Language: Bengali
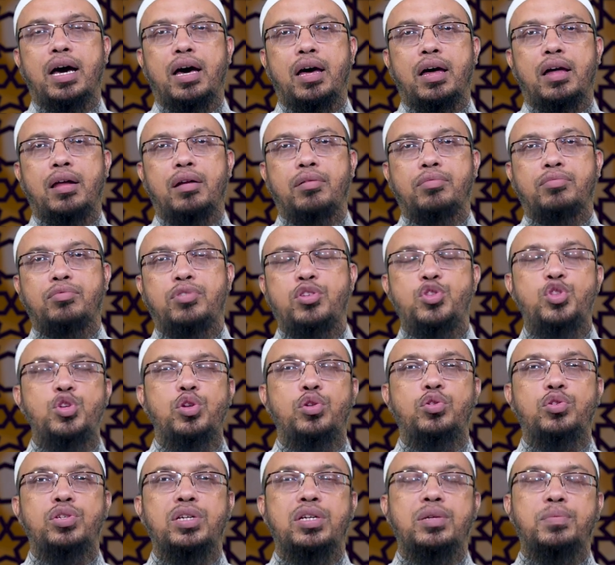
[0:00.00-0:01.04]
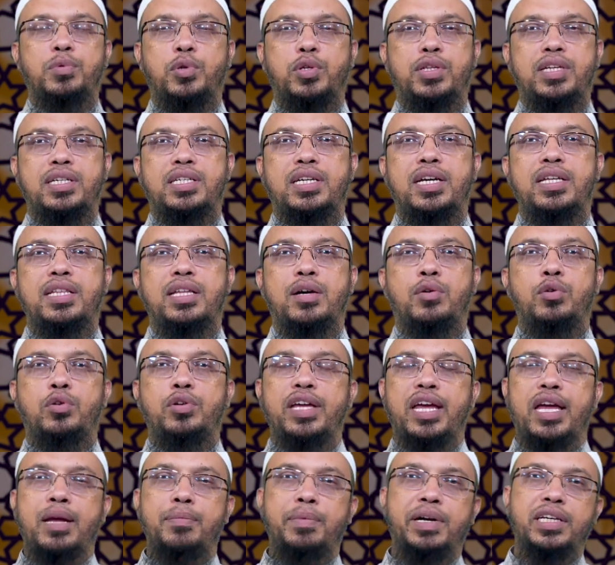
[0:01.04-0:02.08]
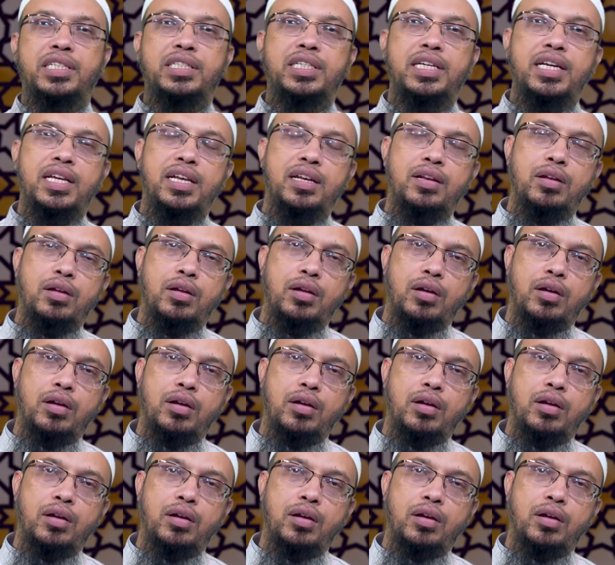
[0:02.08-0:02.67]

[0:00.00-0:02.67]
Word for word: আর তৃতীয়ত যেটি বলতে চাই তা হলো এ মাসের